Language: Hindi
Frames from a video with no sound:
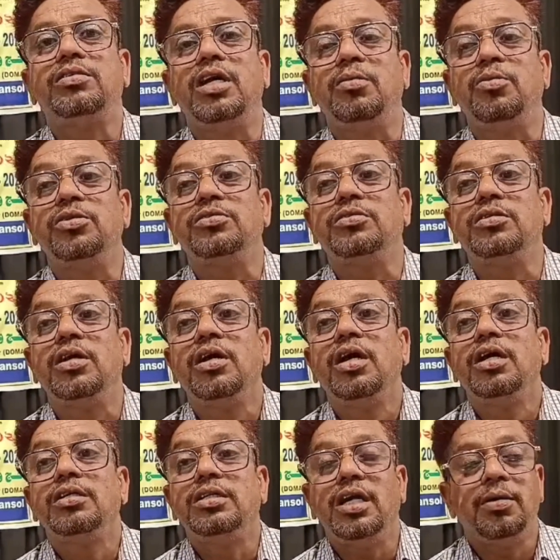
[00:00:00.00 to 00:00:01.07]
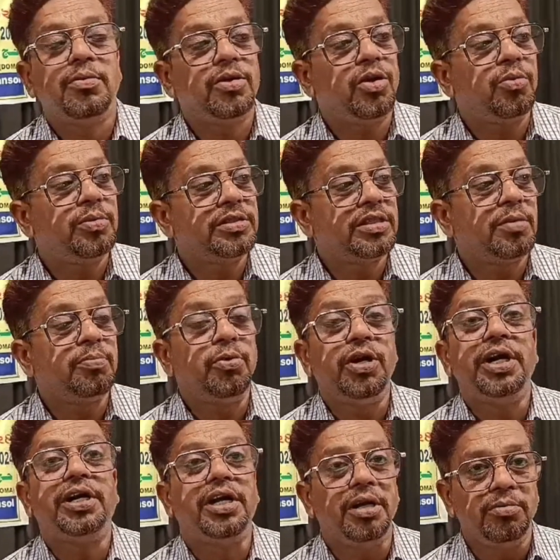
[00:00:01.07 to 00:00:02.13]
सी एम ओ सी एम ओ ऑफिस की पूरी
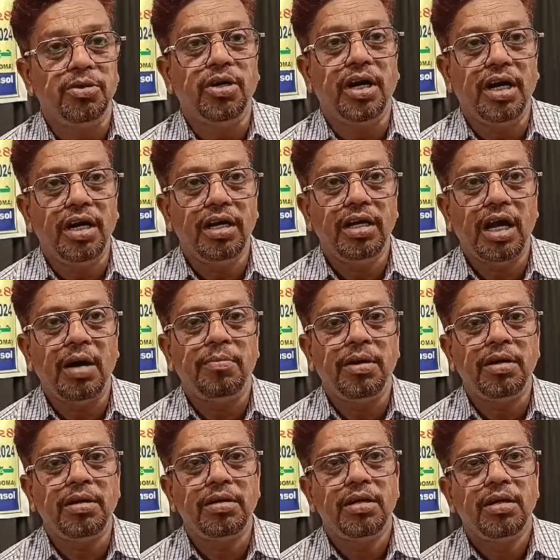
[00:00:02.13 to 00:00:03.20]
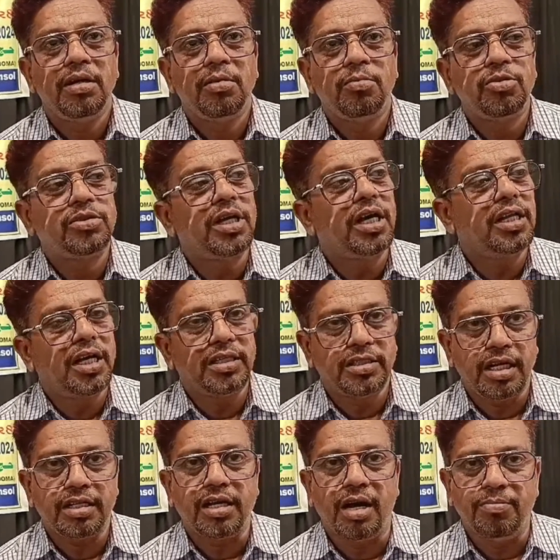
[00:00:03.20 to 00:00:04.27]
टीम जो है यहाँ पर मुस्तैदी के
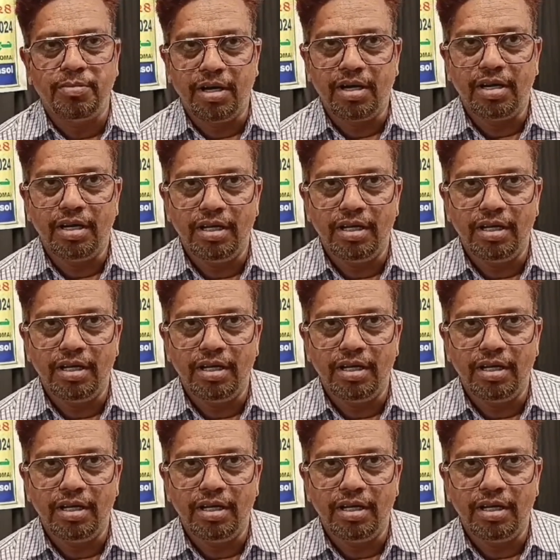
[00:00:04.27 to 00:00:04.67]
साथ काम कर रही